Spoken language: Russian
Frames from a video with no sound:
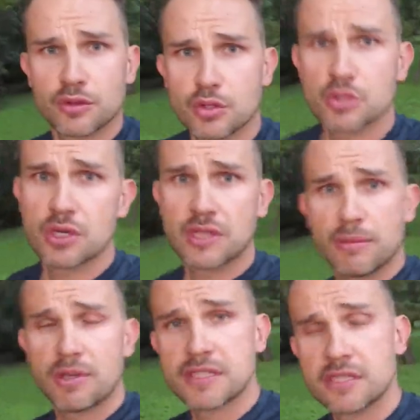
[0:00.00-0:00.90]
то, что я
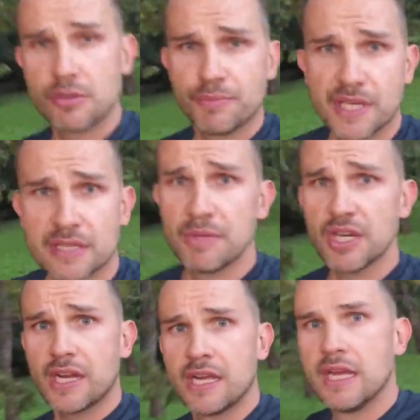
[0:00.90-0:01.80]
отобрался на чемпионат
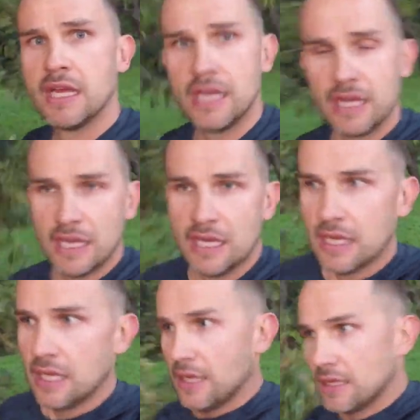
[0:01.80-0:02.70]
мира
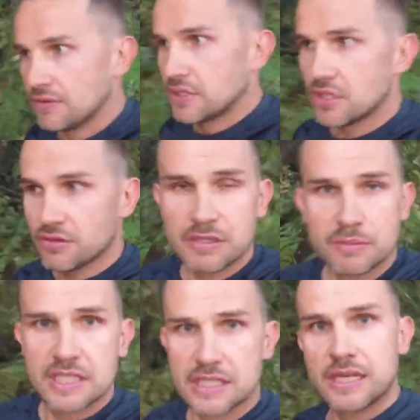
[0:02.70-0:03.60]

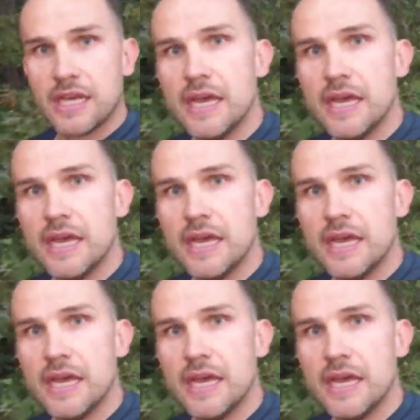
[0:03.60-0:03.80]
2018.